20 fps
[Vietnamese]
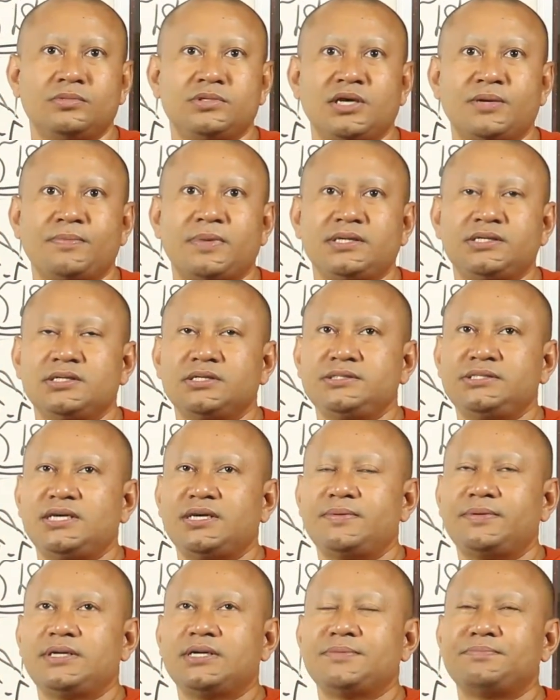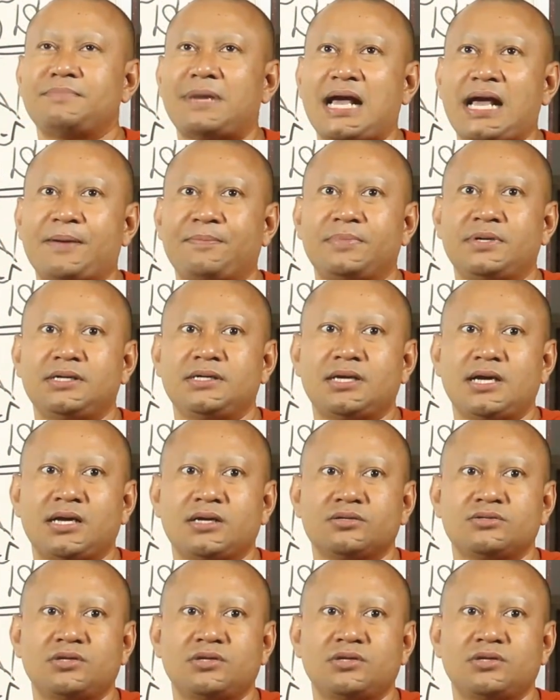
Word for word: trong bài dương dây rừng bạp rừng à